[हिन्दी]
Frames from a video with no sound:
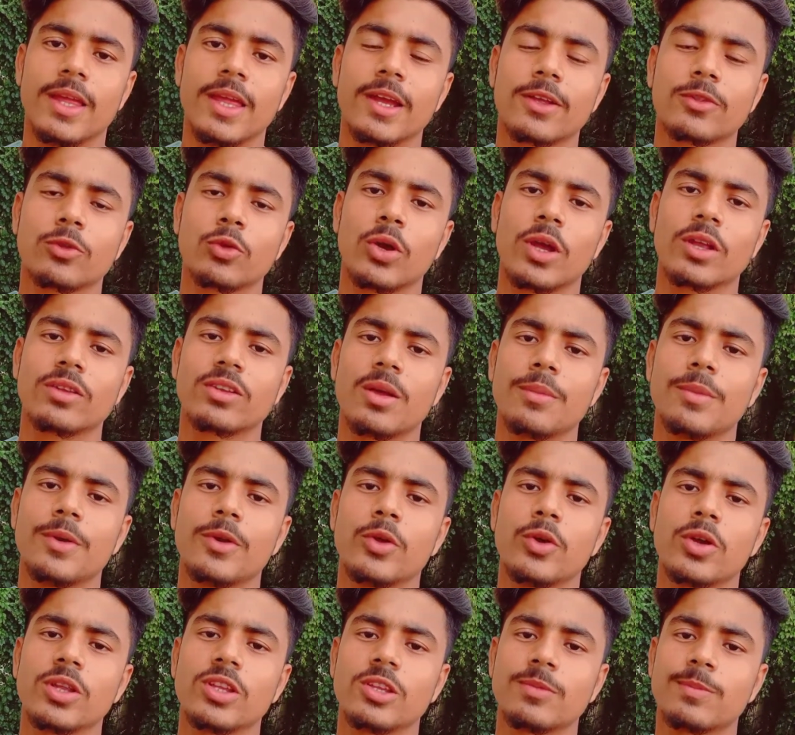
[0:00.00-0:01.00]
एक तो ऐसा
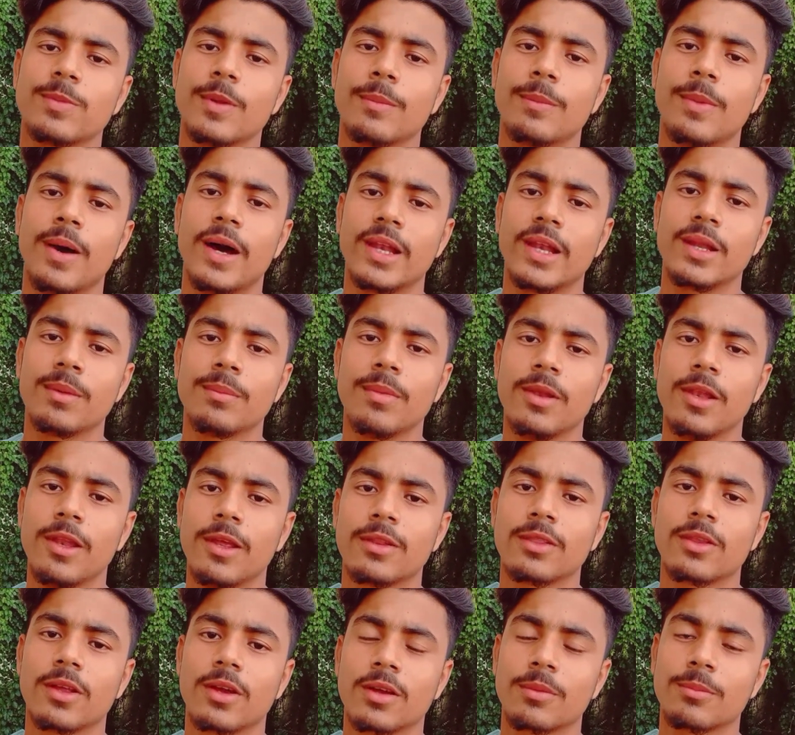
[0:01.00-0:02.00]
वीडियो है जिसपे बारह
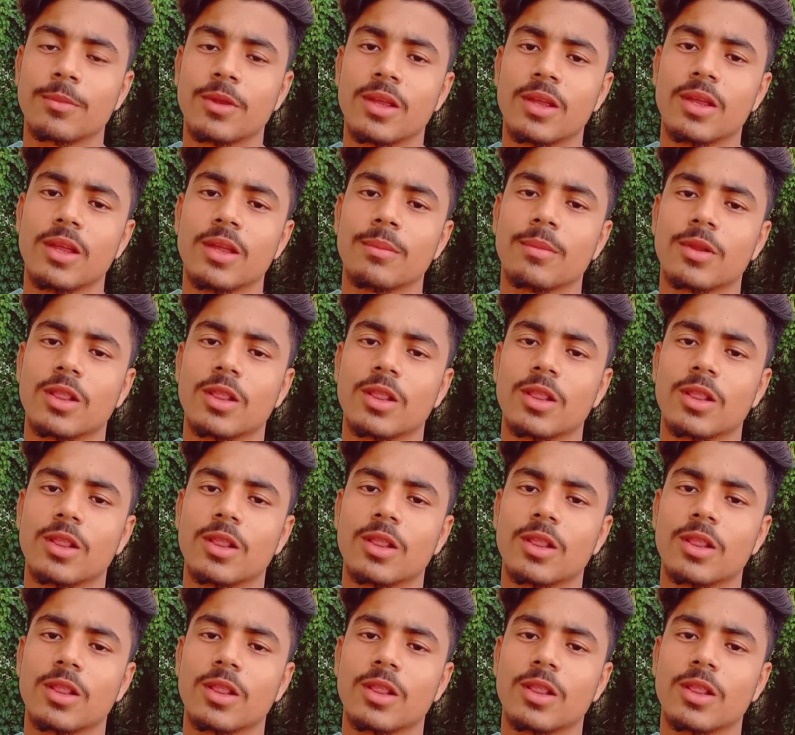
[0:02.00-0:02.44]
मिलियन तक भी